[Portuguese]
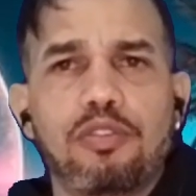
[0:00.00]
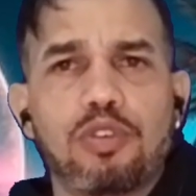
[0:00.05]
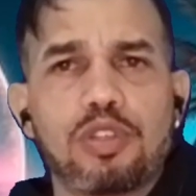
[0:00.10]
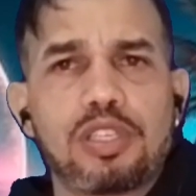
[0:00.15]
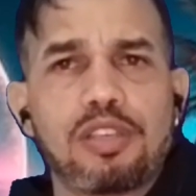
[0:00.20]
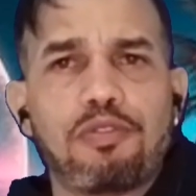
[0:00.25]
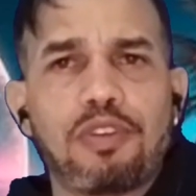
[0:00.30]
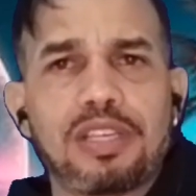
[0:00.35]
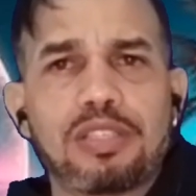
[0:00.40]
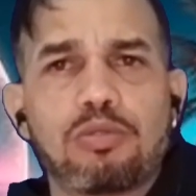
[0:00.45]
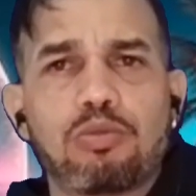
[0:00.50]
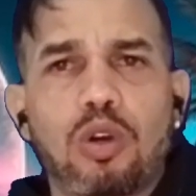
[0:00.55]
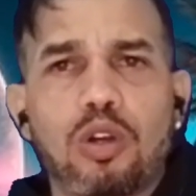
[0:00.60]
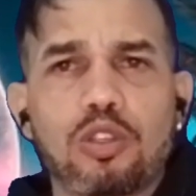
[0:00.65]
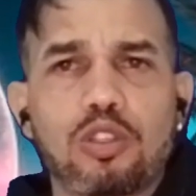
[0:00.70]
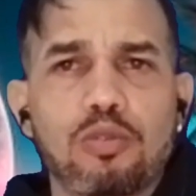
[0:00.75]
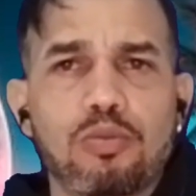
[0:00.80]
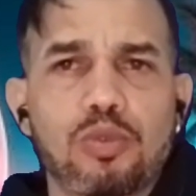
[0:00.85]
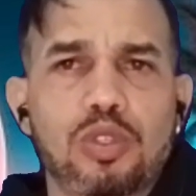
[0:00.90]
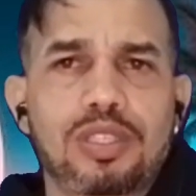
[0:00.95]
E você faz
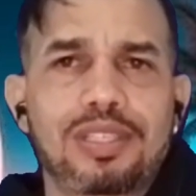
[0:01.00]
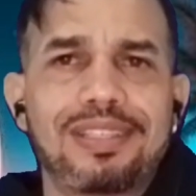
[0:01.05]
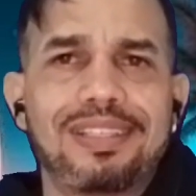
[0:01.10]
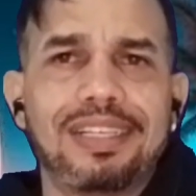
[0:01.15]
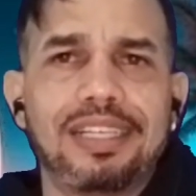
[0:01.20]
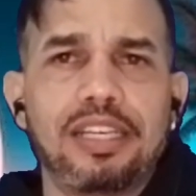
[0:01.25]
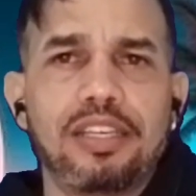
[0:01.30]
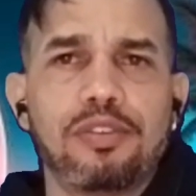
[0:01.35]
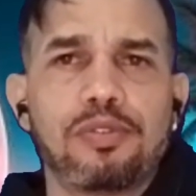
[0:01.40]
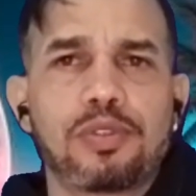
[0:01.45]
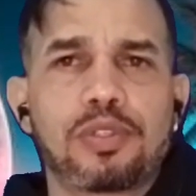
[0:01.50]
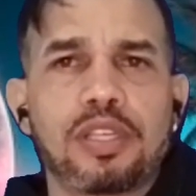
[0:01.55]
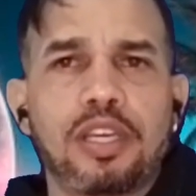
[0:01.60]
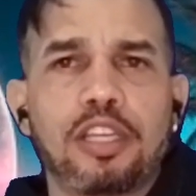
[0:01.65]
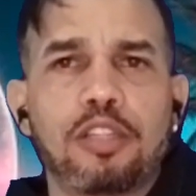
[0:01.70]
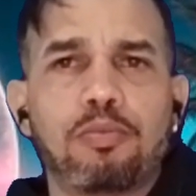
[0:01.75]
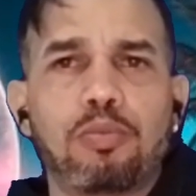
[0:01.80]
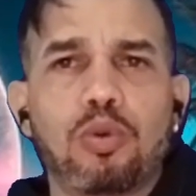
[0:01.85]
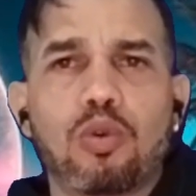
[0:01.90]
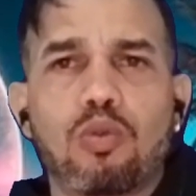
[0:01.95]
ótimos ganhos,
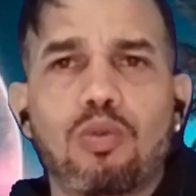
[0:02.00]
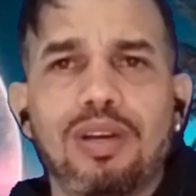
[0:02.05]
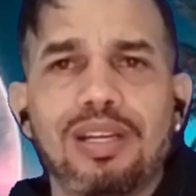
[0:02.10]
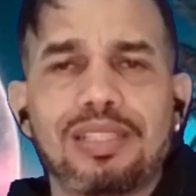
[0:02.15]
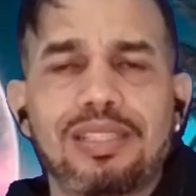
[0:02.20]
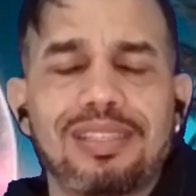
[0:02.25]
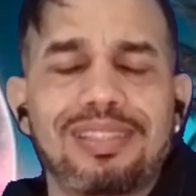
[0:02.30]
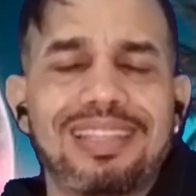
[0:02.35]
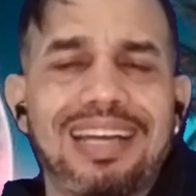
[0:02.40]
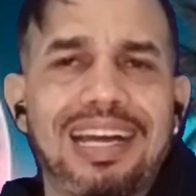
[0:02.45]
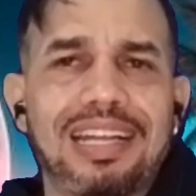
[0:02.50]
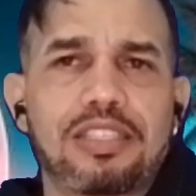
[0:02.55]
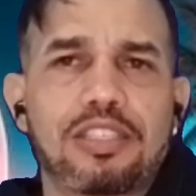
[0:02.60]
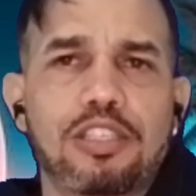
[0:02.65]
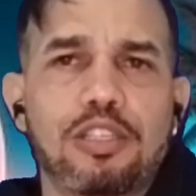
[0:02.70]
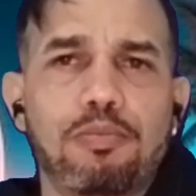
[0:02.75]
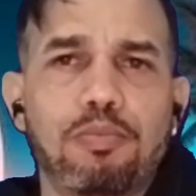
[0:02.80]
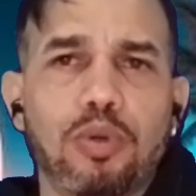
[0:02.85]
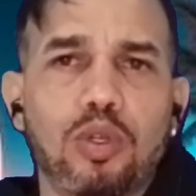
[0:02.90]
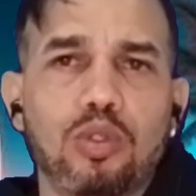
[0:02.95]
certo? Por
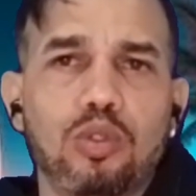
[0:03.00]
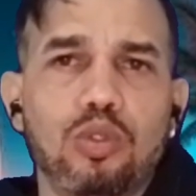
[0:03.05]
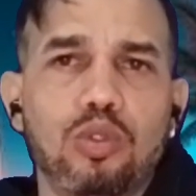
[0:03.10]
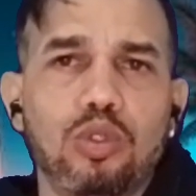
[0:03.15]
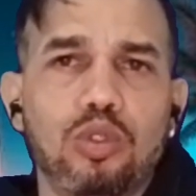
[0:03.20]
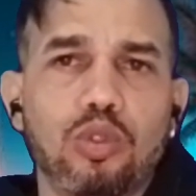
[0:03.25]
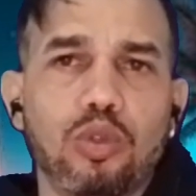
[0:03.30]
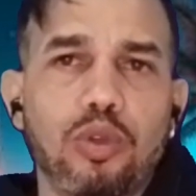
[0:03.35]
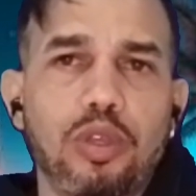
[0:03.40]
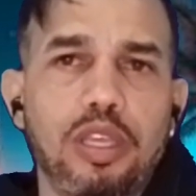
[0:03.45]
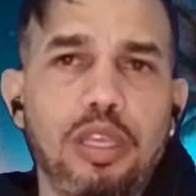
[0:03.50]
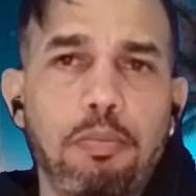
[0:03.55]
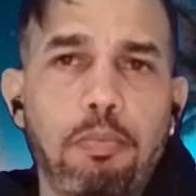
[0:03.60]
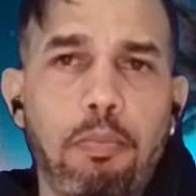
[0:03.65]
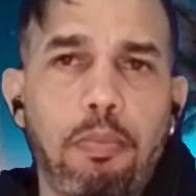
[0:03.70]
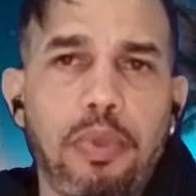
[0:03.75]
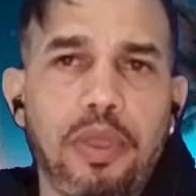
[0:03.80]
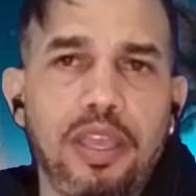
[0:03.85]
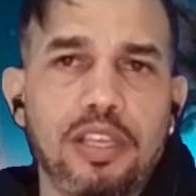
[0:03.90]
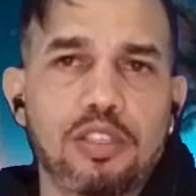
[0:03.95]
quantidades de produto e
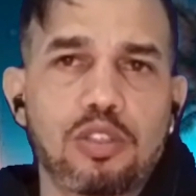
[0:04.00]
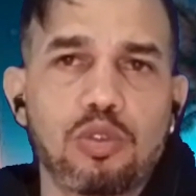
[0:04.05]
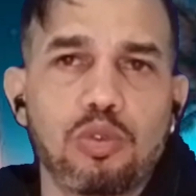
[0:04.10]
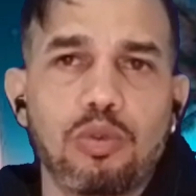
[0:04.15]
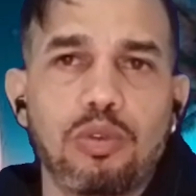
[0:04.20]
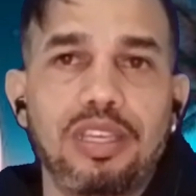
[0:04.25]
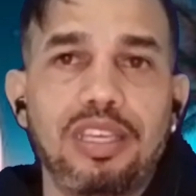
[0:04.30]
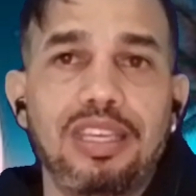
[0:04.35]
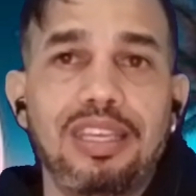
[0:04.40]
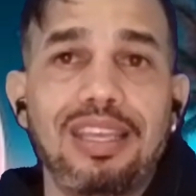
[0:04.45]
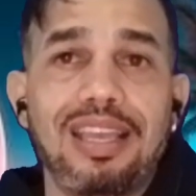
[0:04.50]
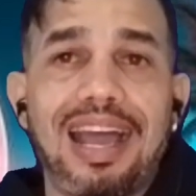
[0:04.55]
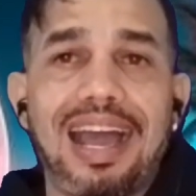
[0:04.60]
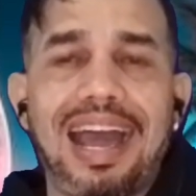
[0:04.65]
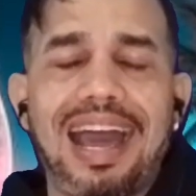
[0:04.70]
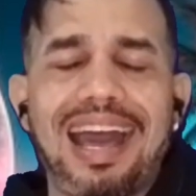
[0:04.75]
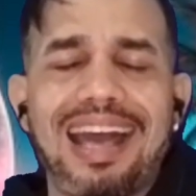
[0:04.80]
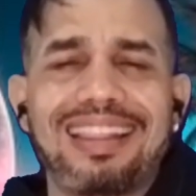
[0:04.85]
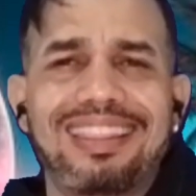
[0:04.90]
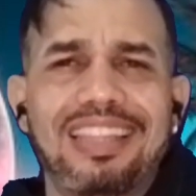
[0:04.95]
peso e
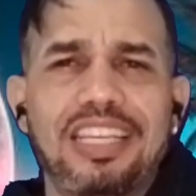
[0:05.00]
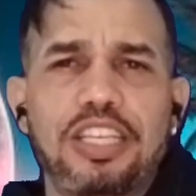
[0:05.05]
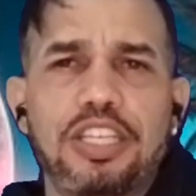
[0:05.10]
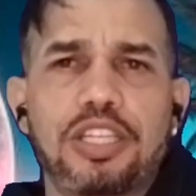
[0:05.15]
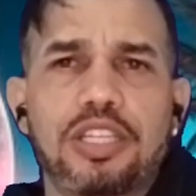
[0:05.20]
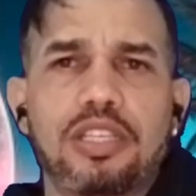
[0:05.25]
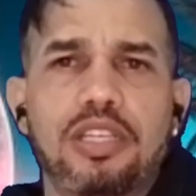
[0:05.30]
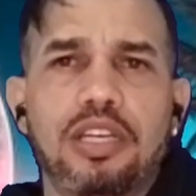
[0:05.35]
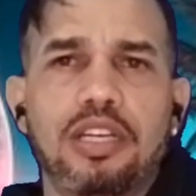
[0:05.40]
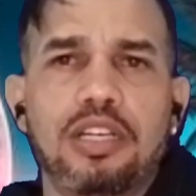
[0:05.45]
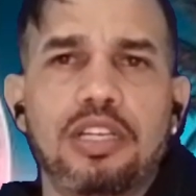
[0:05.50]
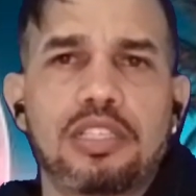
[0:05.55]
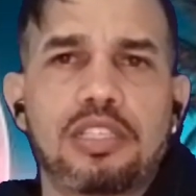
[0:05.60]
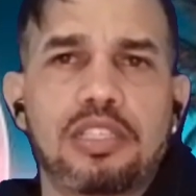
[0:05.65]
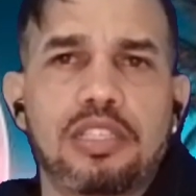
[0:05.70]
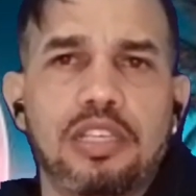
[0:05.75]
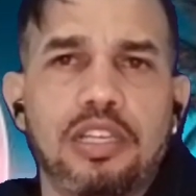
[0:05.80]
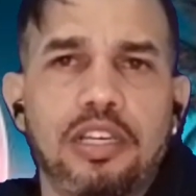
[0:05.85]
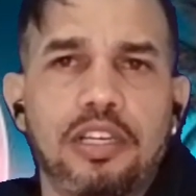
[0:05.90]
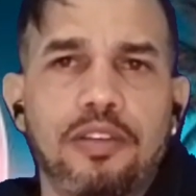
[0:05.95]
a
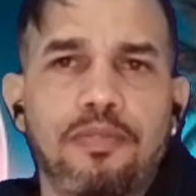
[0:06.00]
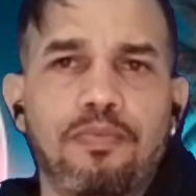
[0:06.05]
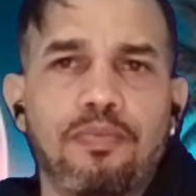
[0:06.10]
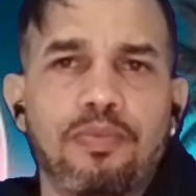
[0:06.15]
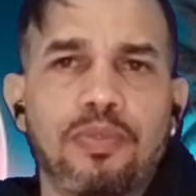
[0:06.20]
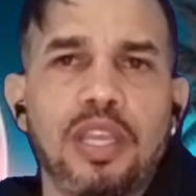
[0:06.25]
distância.